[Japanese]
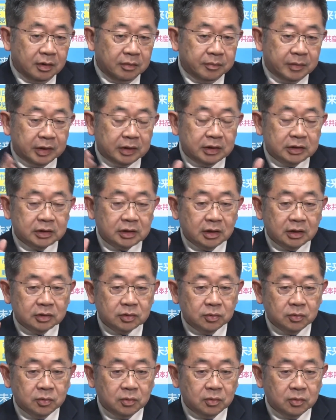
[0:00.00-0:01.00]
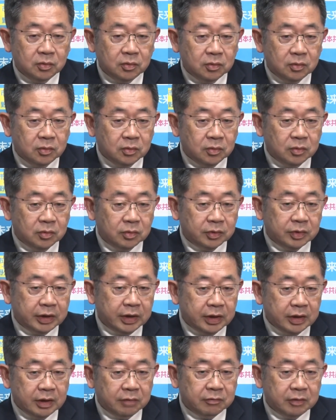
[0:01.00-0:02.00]
まあ、ですから、その
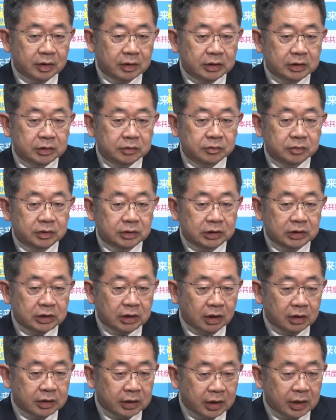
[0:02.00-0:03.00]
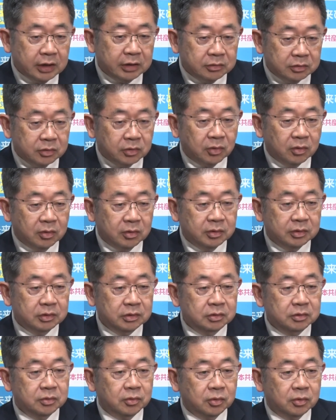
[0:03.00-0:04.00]
提案は議運にかけられると
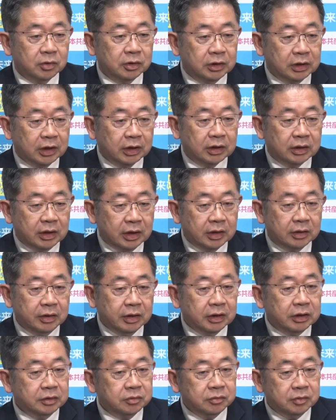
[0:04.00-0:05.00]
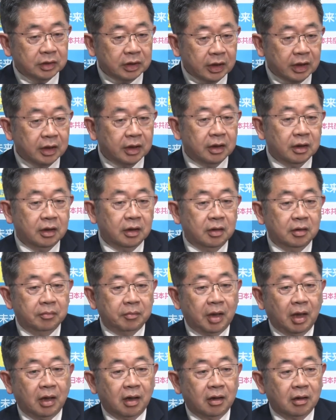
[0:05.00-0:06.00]
いうことになって、で議運で、
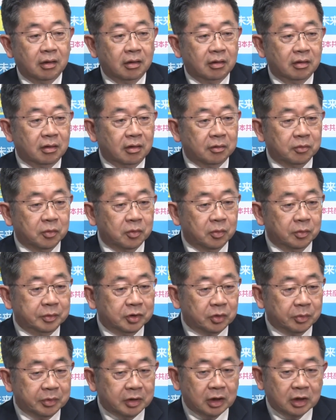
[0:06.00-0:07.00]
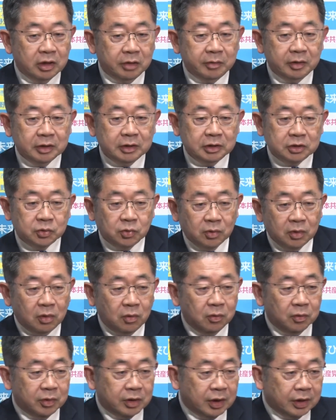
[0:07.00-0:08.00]
まあ、あの認められれば議長が
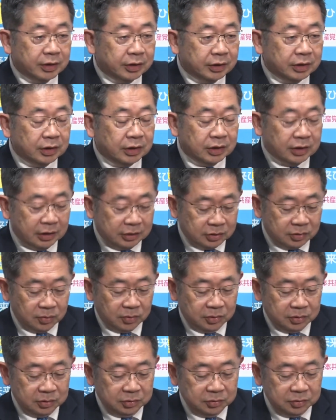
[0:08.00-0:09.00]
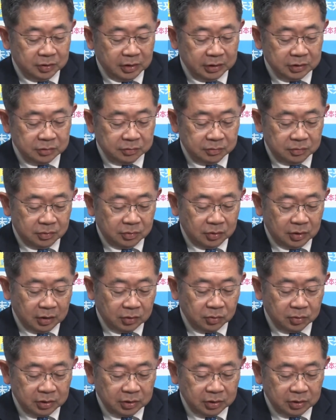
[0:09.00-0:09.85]
本会議に出すという手順だ